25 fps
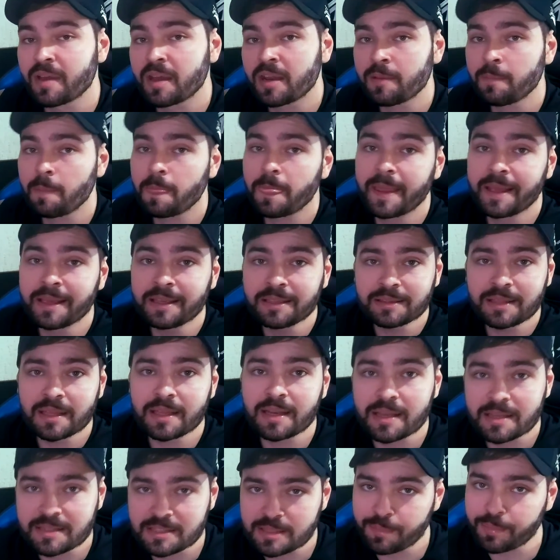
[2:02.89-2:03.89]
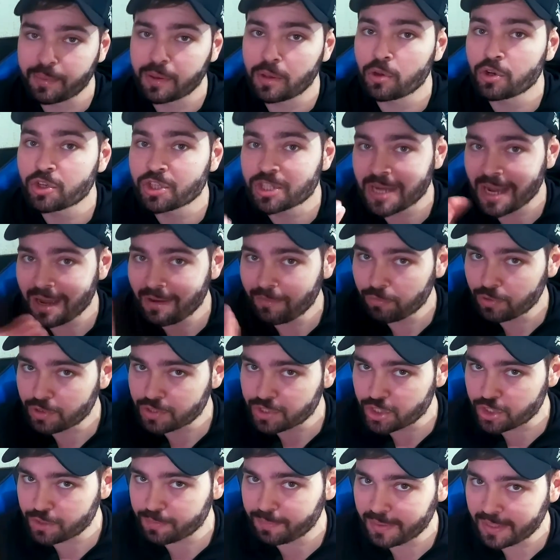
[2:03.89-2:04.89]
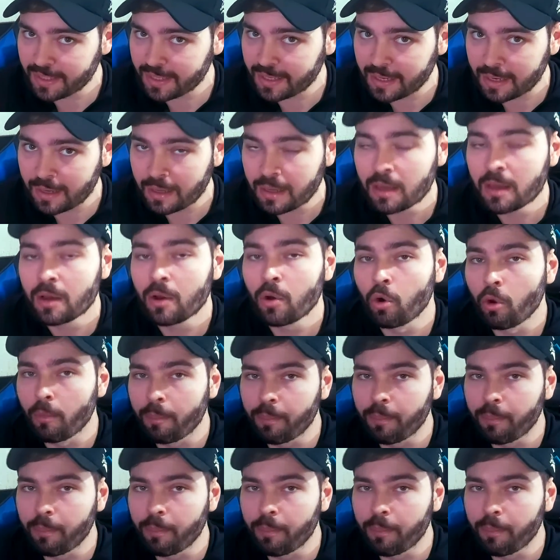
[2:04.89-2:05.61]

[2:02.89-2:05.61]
tiverem interesse porque eu já vou te explicar